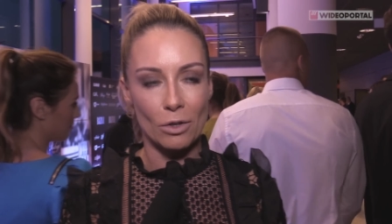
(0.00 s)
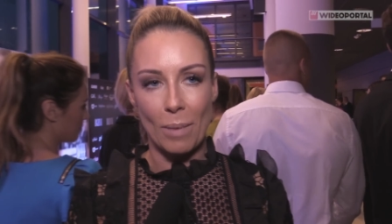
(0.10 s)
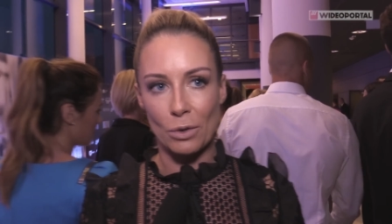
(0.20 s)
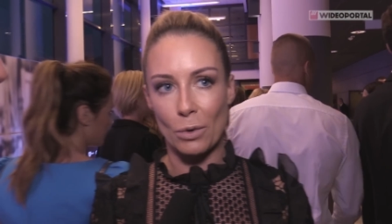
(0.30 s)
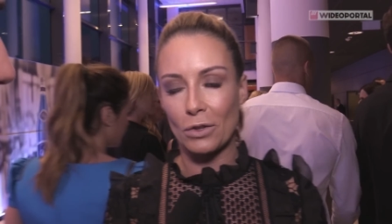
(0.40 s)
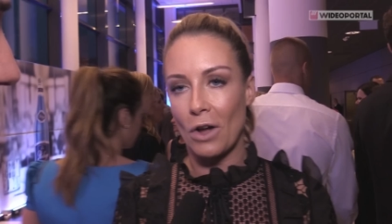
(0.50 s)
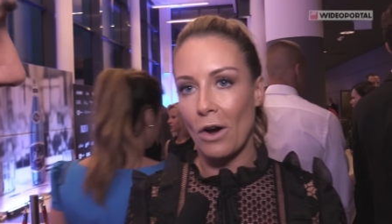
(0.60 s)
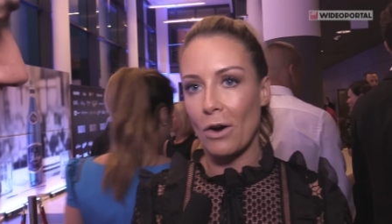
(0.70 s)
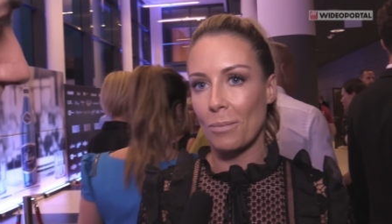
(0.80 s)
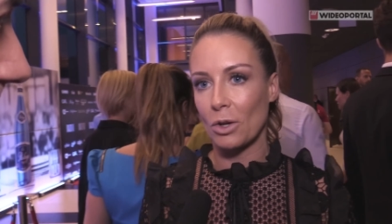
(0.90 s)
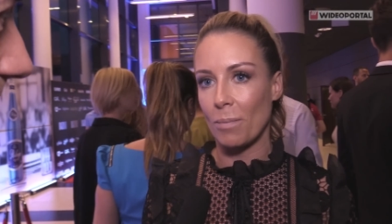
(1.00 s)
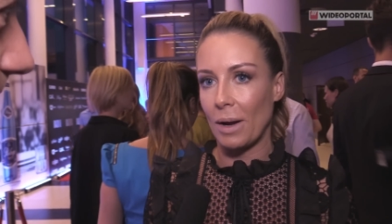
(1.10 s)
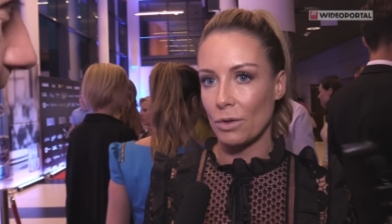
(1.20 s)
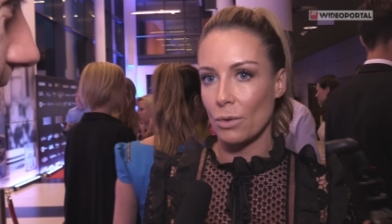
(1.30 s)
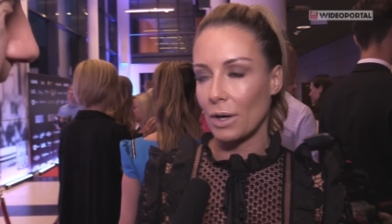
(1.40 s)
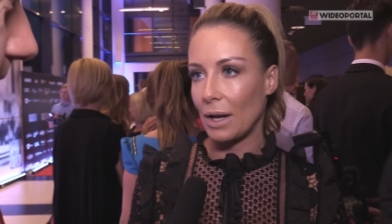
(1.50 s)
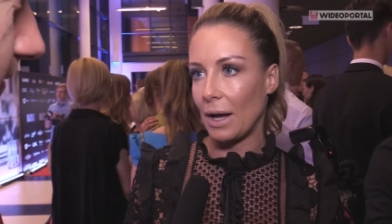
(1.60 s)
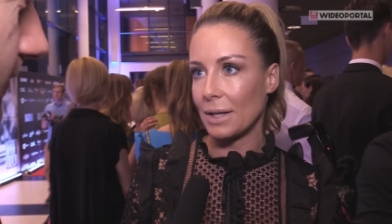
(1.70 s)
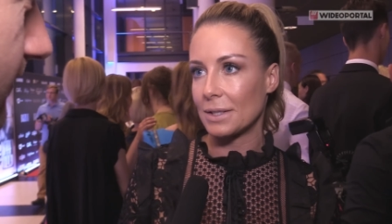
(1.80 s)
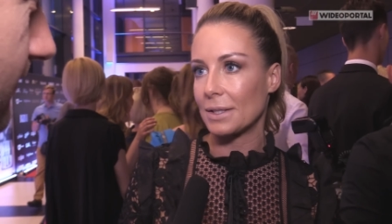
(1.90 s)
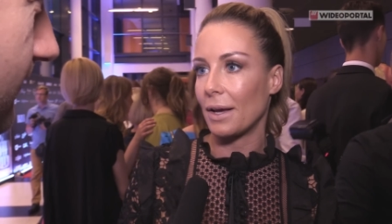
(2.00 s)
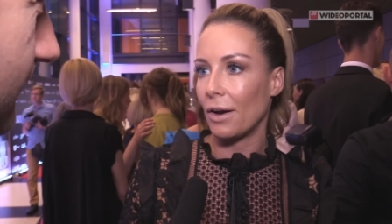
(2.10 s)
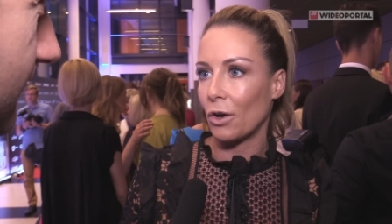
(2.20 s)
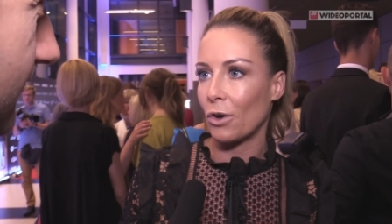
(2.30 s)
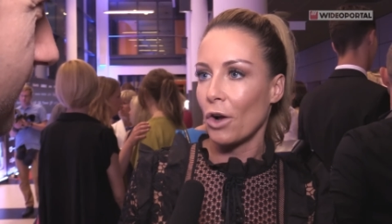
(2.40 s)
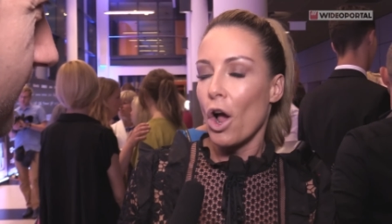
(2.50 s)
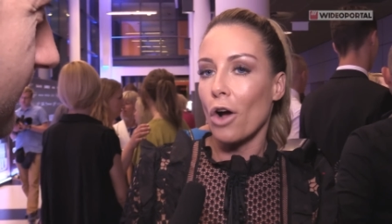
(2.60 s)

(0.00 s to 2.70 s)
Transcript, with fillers: o dbaniu o dom, o dbaniu o relacje, o,